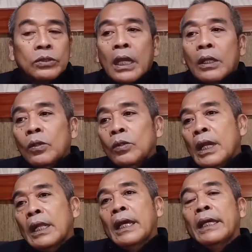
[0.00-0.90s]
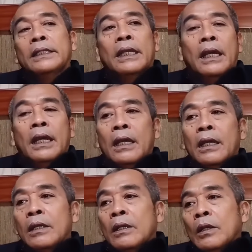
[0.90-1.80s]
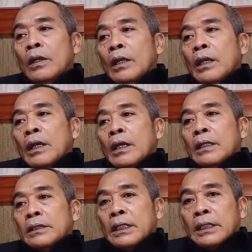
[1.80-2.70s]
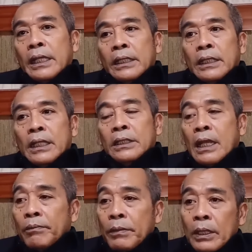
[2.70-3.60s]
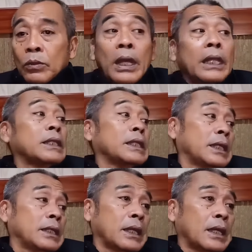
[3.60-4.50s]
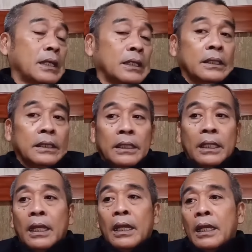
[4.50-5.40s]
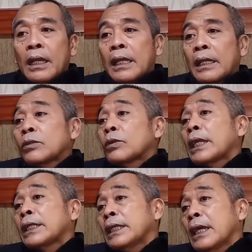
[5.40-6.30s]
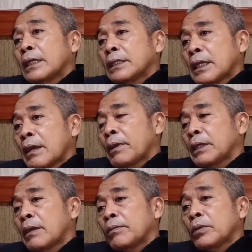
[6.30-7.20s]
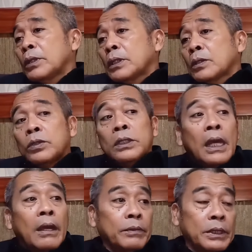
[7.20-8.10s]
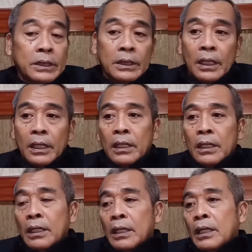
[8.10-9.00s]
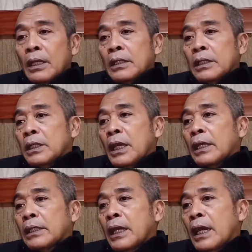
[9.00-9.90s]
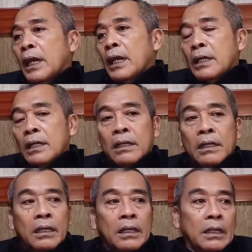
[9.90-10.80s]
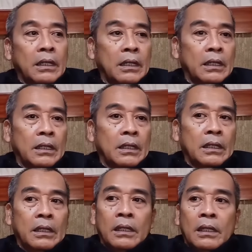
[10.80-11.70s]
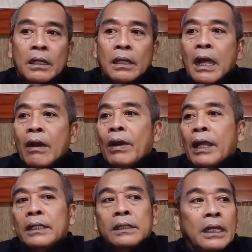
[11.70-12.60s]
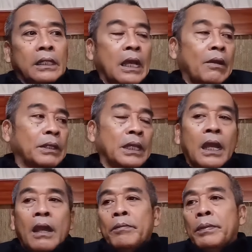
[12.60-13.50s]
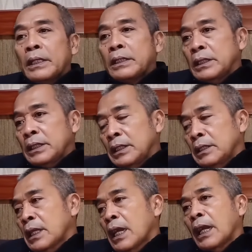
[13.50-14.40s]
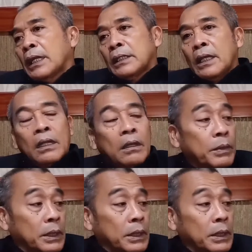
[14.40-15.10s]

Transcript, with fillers: atau jago yang lainnya terkait dengan siapa itu nanti ya karena itu tadi ya namanya politik itu dinamis tidak ada uh, lawan dan kawan yang abadi yang ada